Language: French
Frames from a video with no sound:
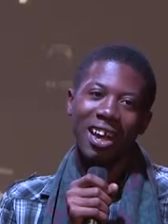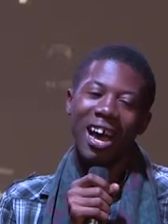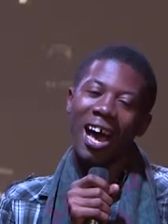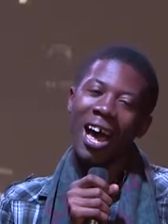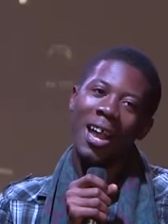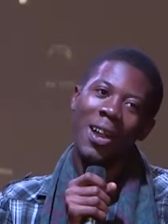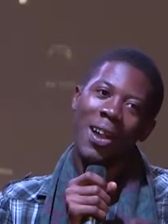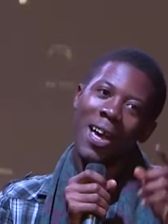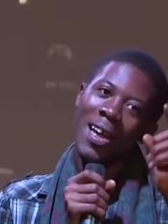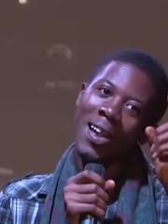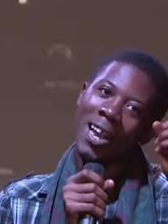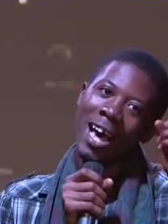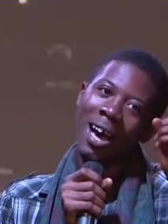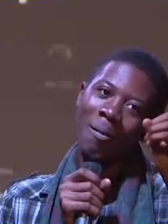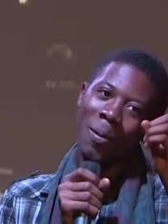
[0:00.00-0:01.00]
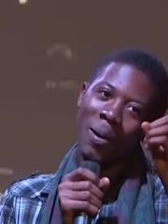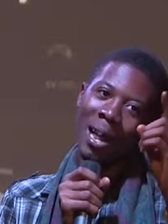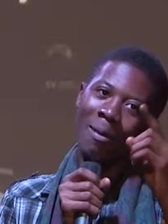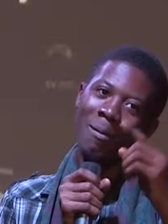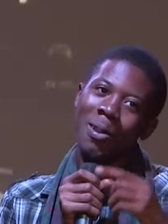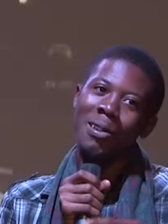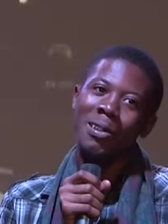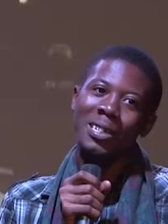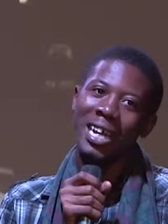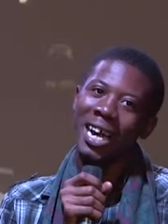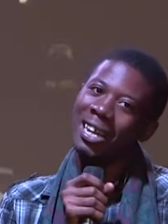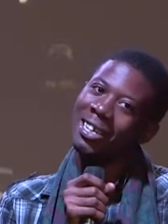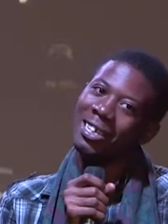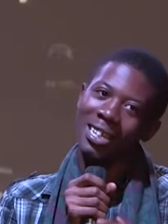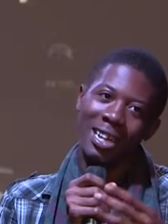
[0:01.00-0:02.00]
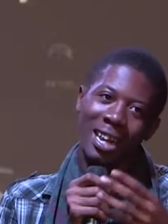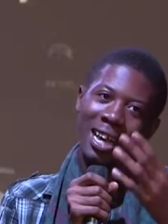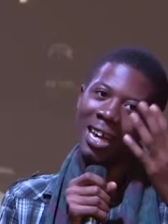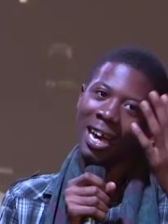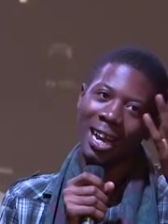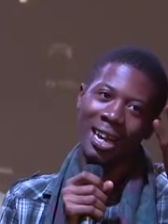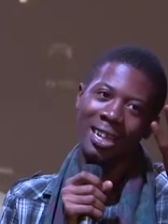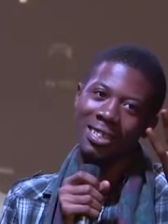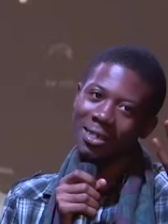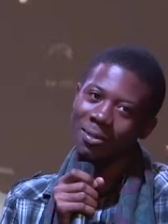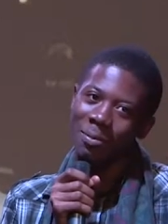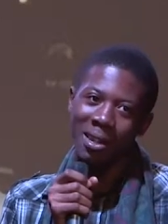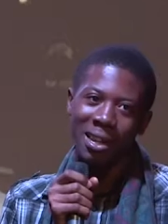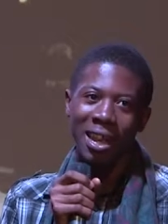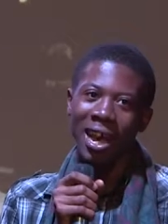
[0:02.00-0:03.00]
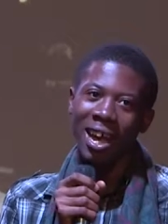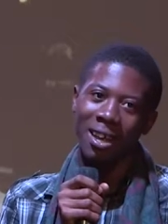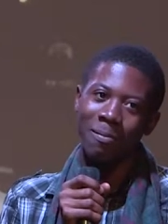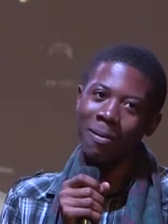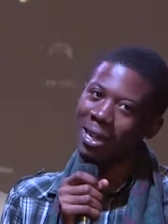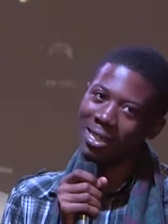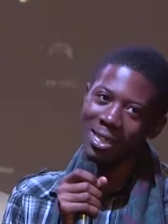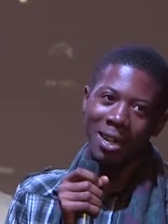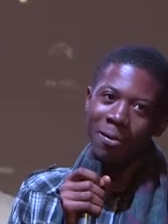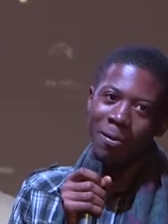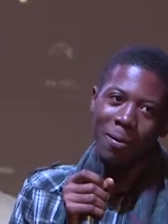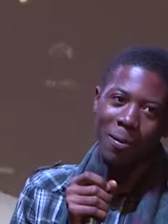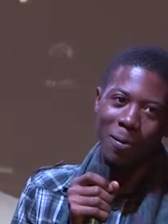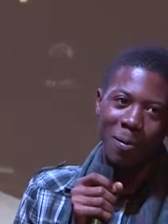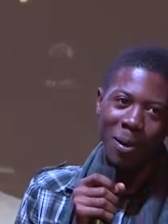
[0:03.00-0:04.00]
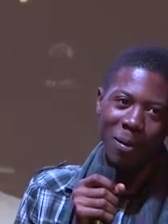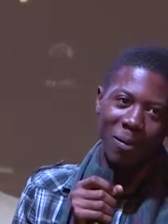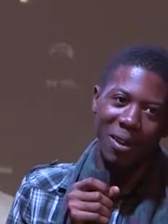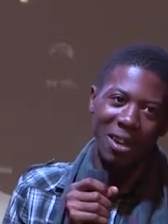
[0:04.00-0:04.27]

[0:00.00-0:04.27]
En un an, mon ami, le Tchad génère 46 milliards. Imaginez-vous vous-même.